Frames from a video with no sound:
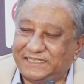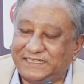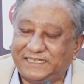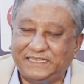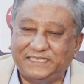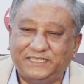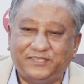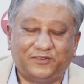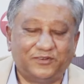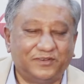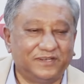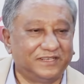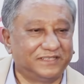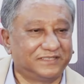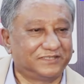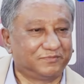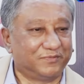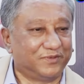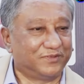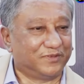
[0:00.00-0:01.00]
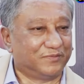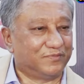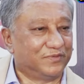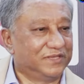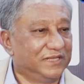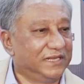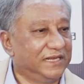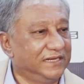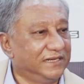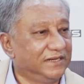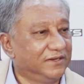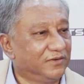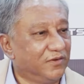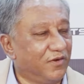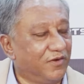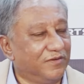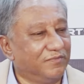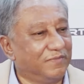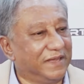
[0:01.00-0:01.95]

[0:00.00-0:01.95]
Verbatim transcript: কি ধরনের মন্তব্য দিলেন কখন